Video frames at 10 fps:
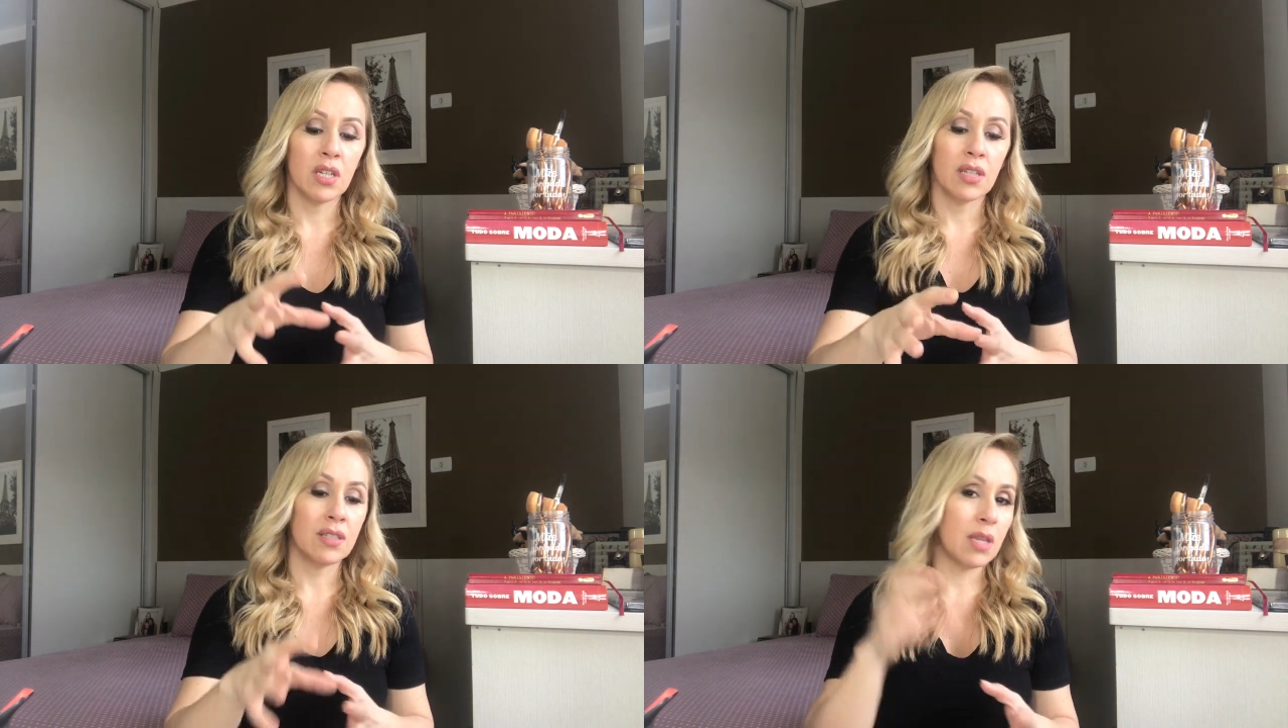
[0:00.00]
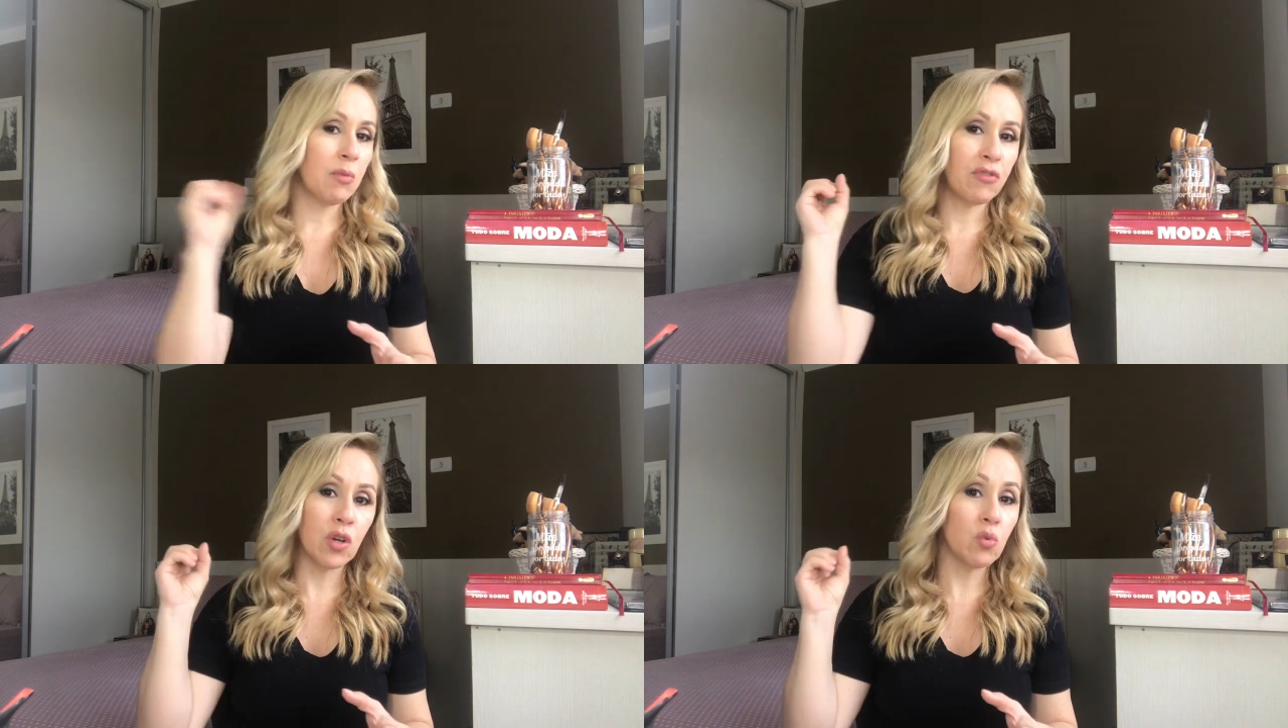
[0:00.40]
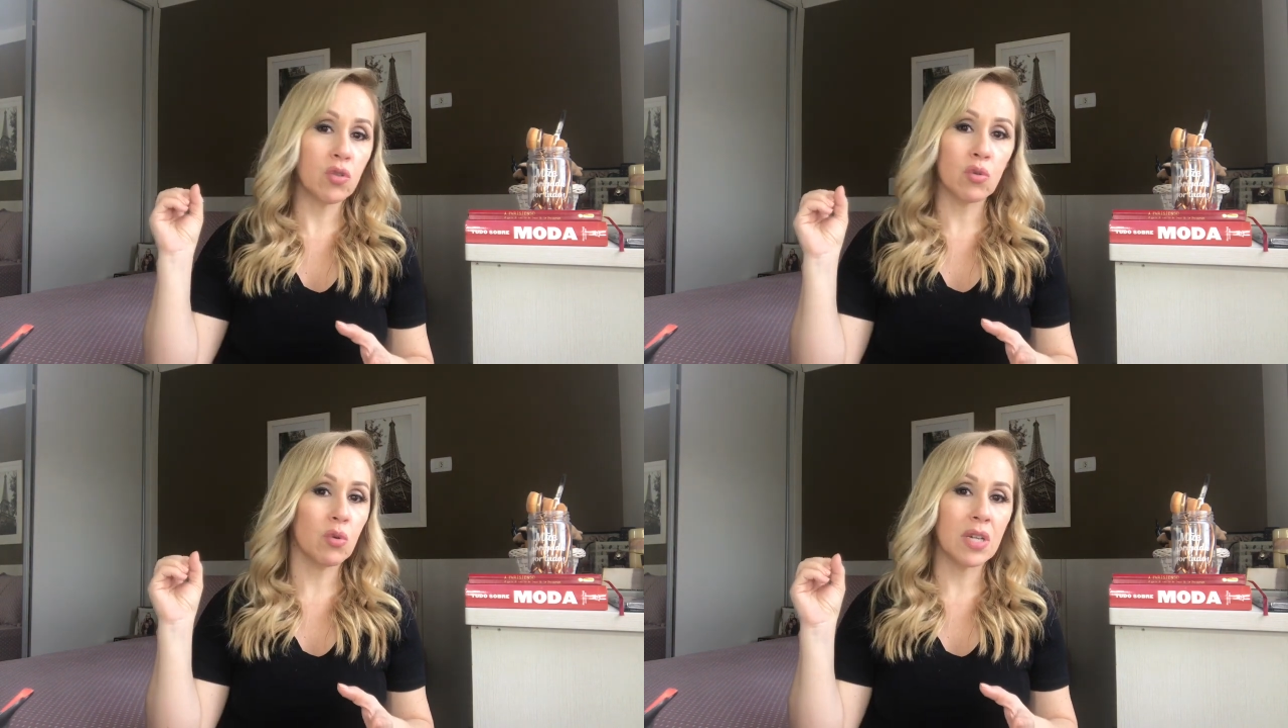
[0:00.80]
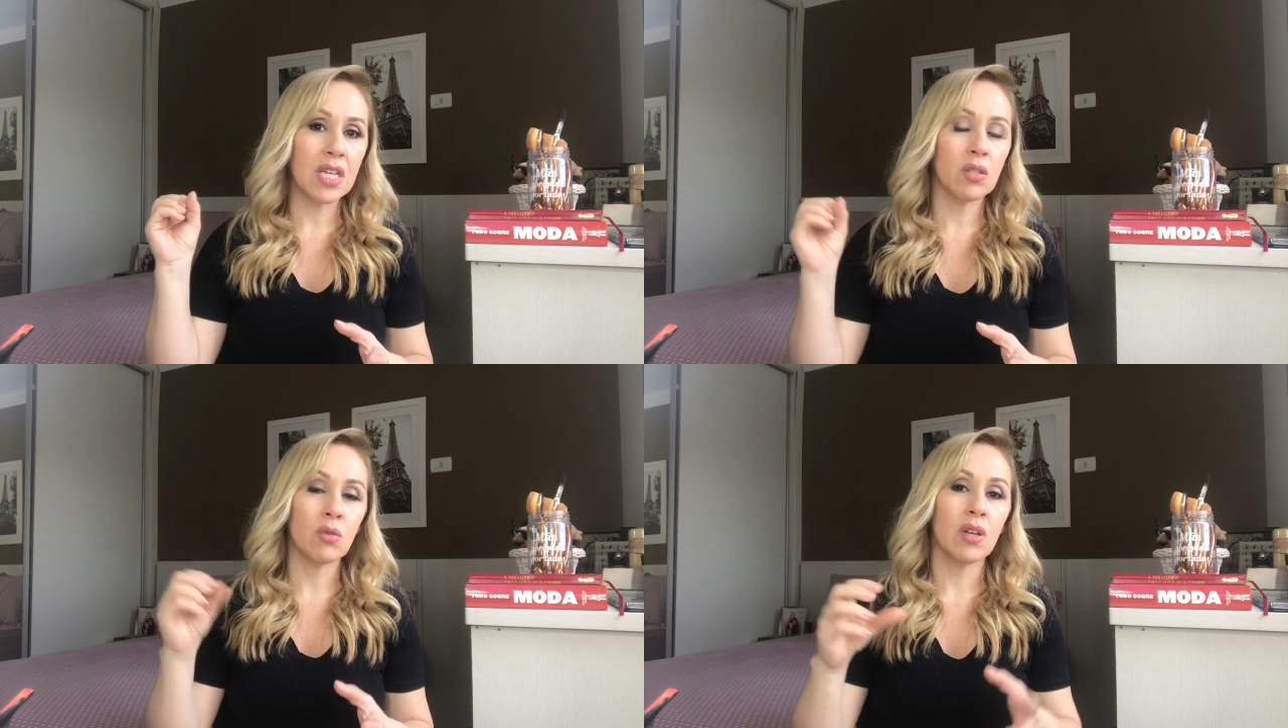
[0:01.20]
que sempre foi um
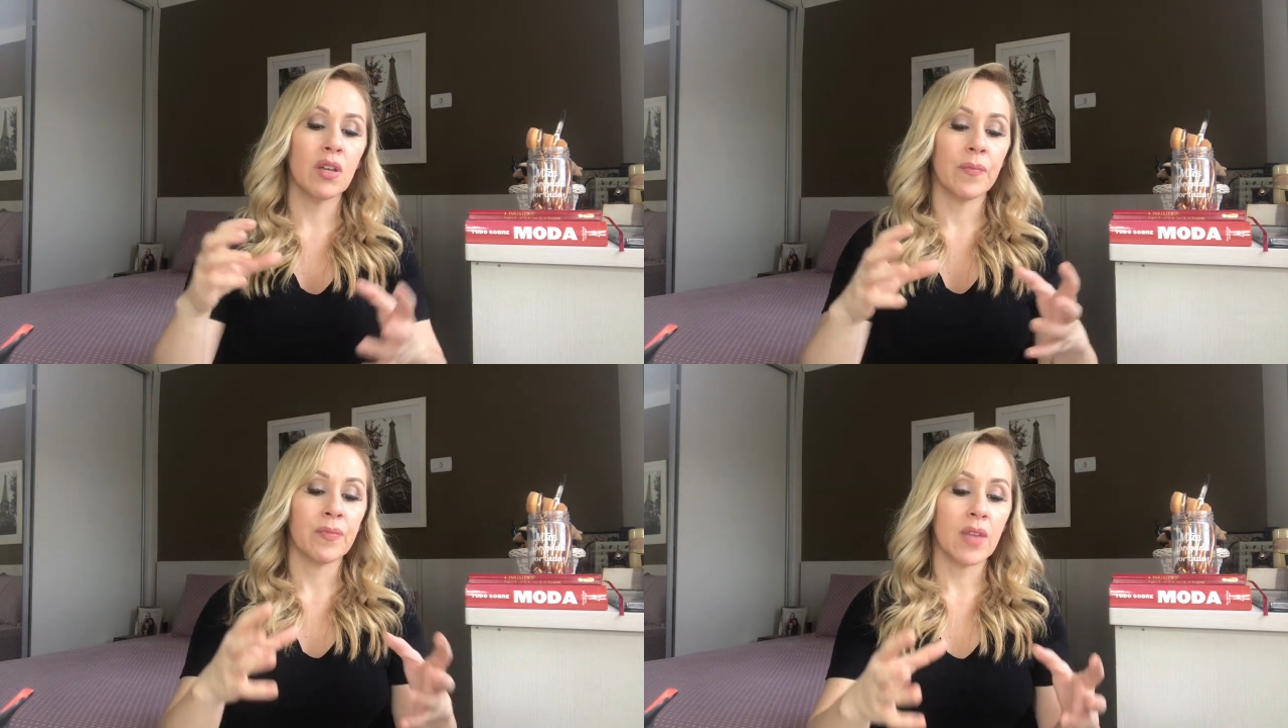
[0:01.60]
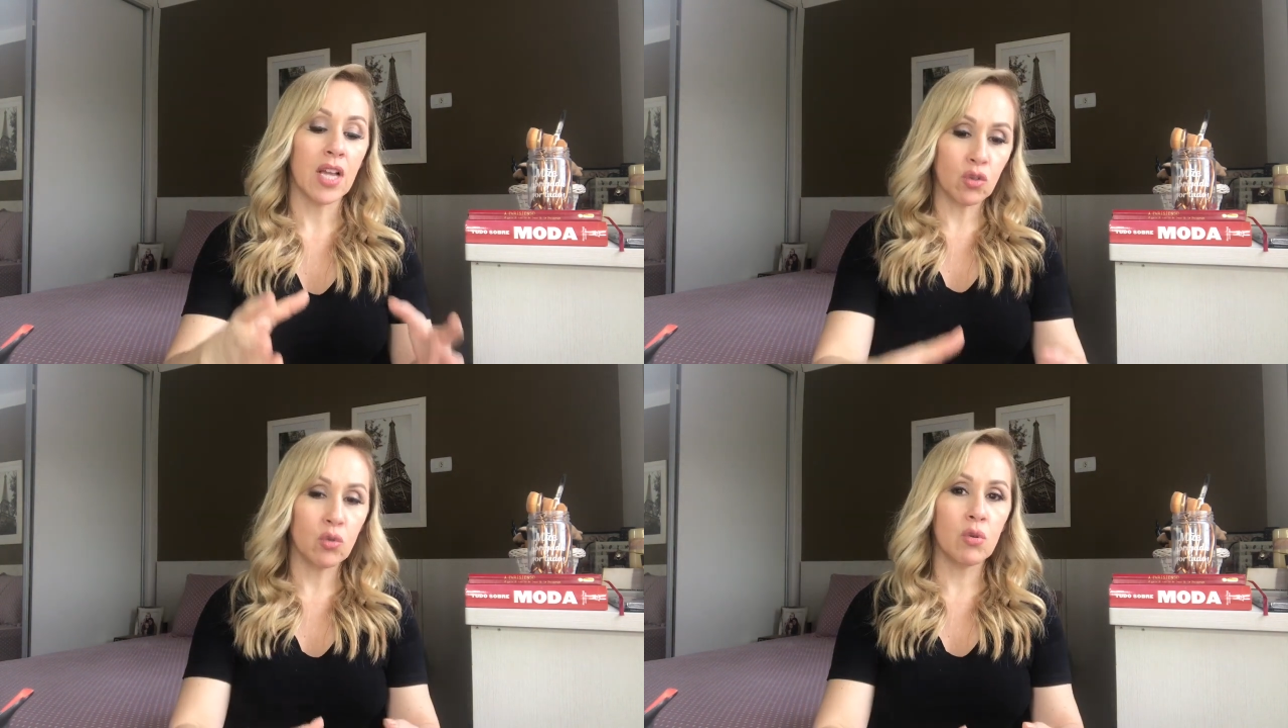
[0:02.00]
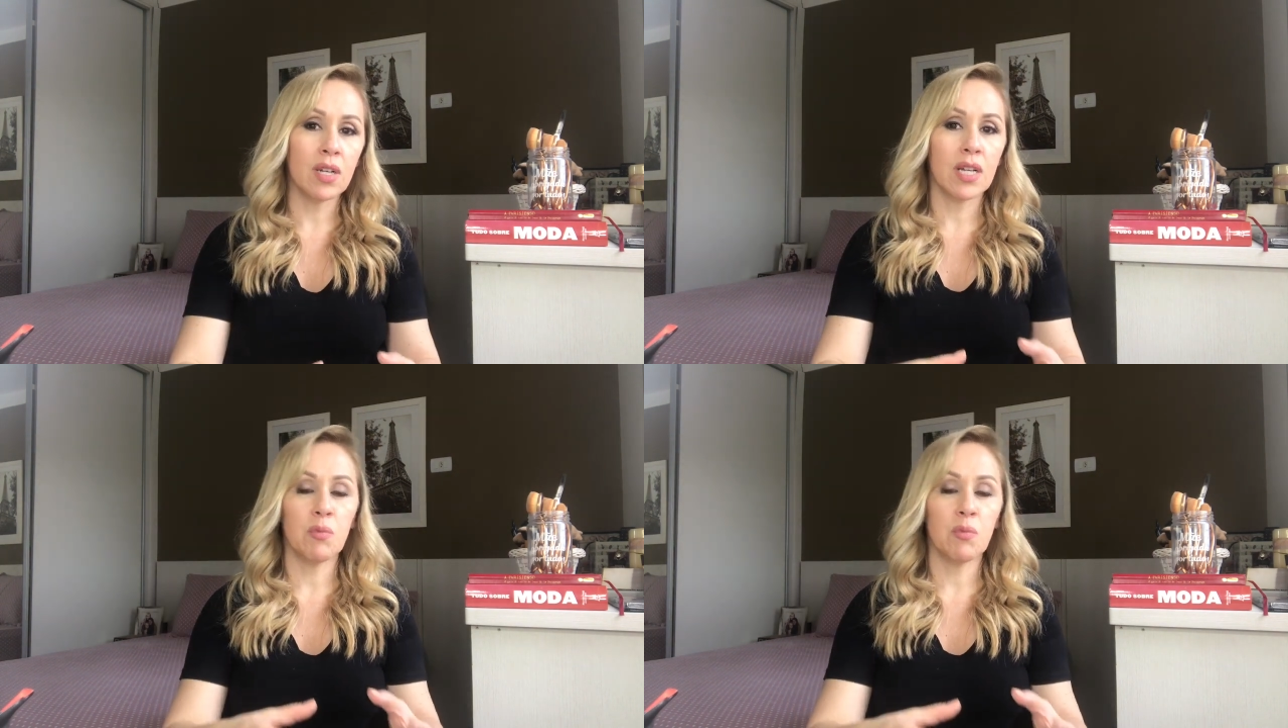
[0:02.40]
excluído, ajudou aquela